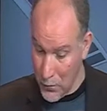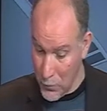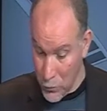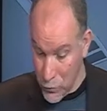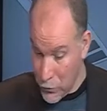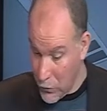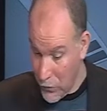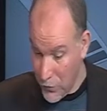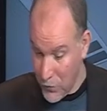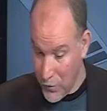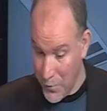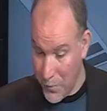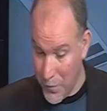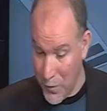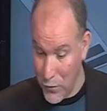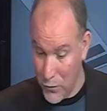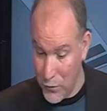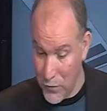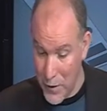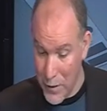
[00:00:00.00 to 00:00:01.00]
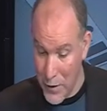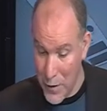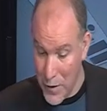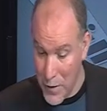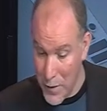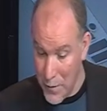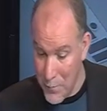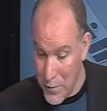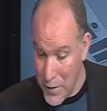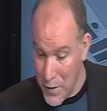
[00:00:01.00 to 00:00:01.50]
جو نسي با وزري
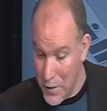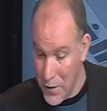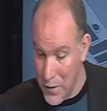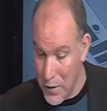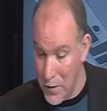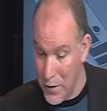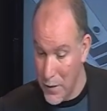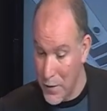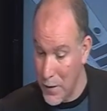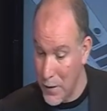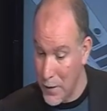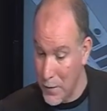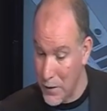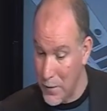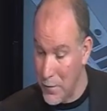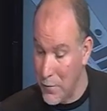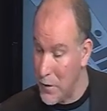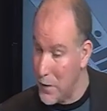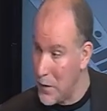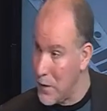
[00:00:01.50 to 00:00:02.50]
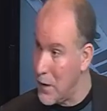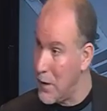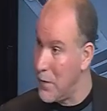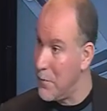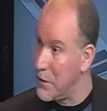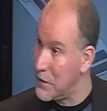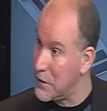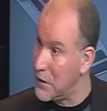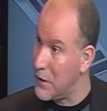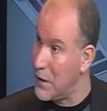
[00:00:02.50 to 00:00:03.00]
غارا ميلا يخدم كرا
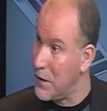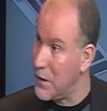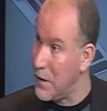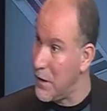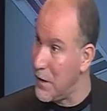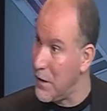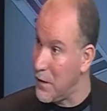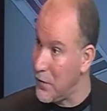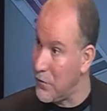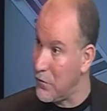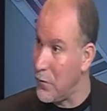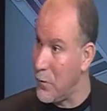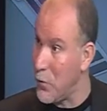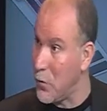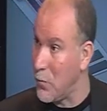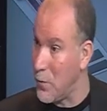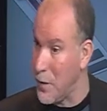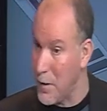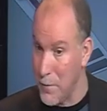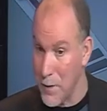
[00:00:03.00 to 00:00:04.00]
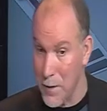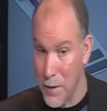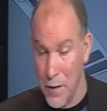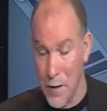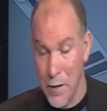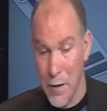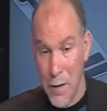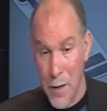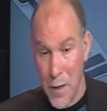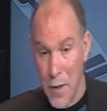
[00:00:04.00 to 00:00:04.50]
باش كن هذيك البروبليم
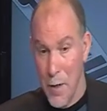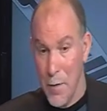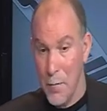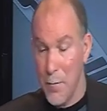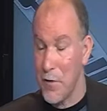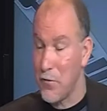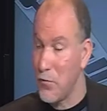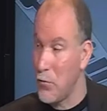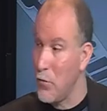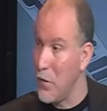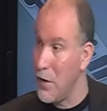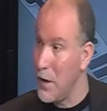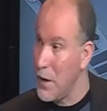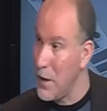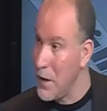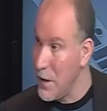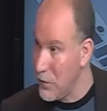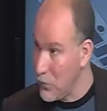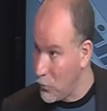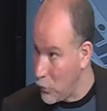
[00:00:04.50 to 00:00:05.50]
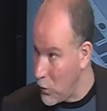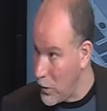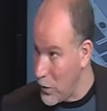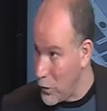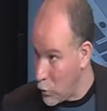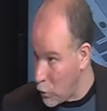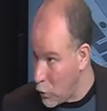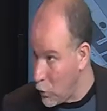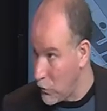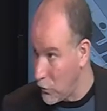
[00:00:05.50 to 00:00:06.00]
كي باسكو داينين
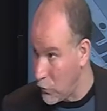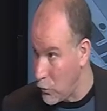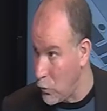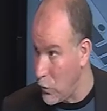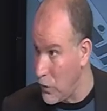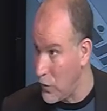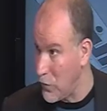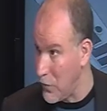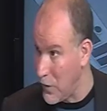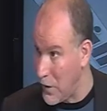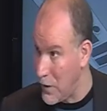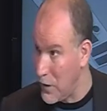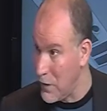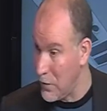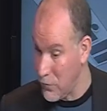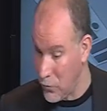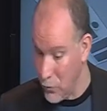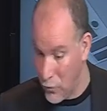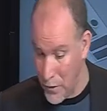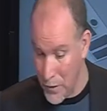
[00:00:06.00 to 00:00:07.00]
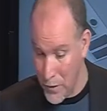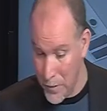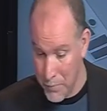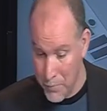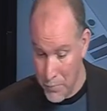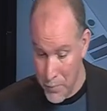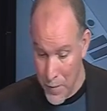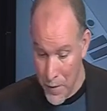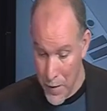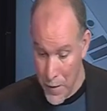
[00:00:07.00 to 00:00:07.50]
توالي كل سكوات داينين
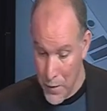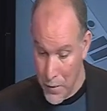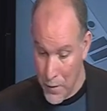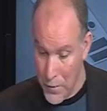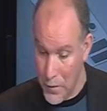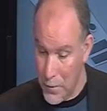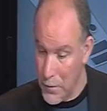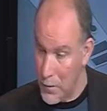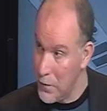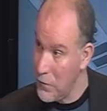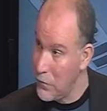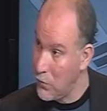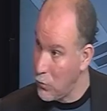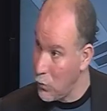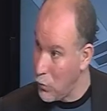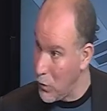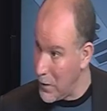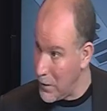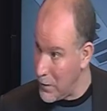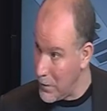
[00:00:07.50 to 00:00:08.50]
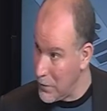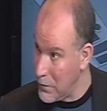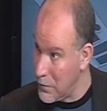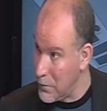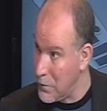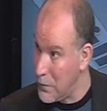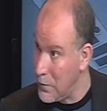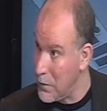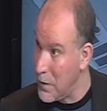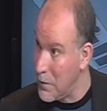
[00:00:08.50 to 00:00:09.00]
يعني
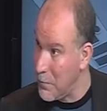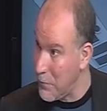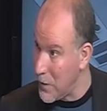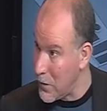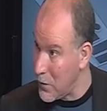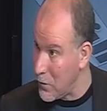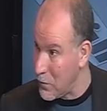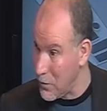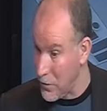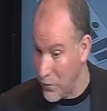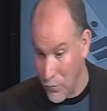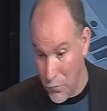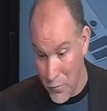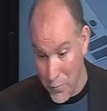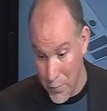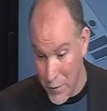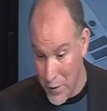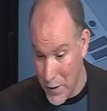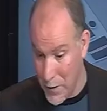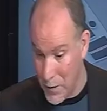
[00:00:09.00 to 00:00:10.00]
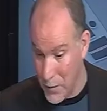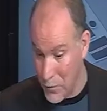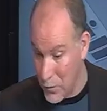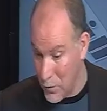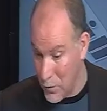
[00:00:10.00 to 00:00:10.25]
تغالد لي بارون اي سون با